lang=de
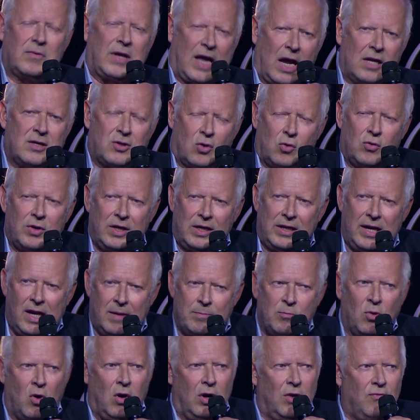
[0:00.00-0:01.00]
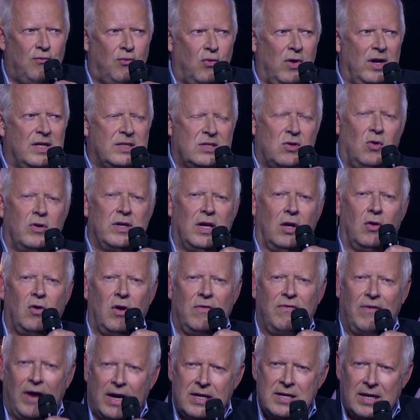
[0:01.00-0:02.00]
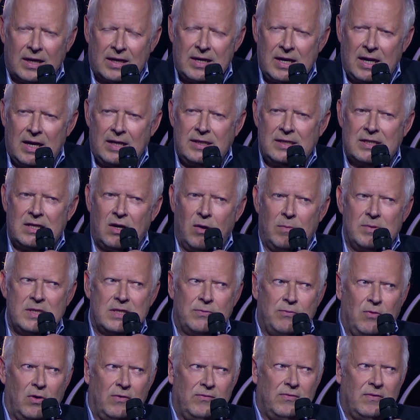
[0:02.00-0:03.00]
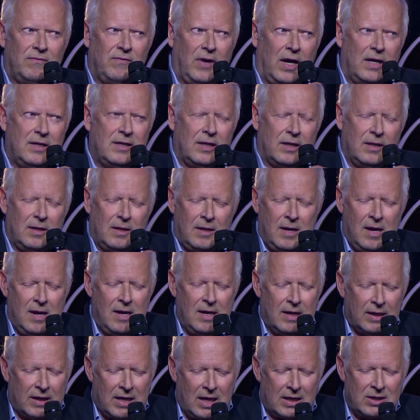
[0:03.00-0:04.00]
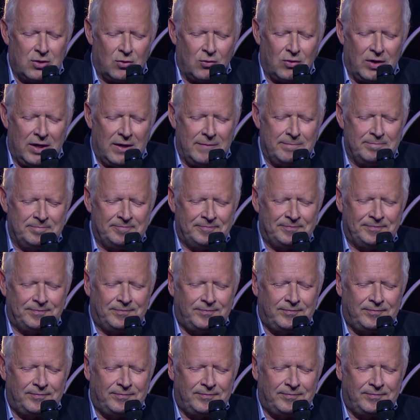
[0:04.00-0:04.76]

Kategorie Nebenrolle vor, es soll ja noch weitergehen, ich glaube zwölf weitere Kategorien.